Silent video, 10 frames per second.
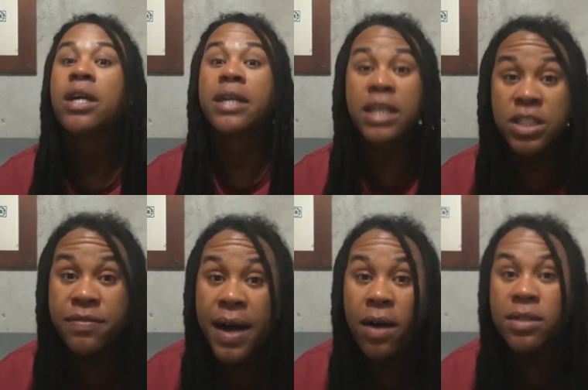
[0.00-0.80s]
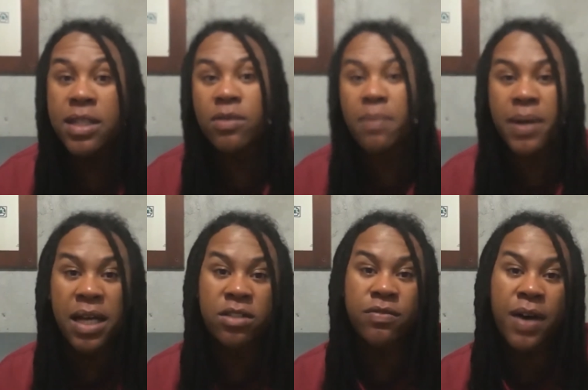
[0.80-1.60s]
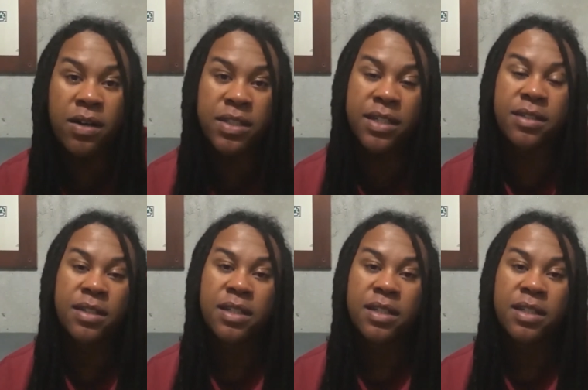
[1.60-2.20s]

Grande Walter, um abraço, Walter.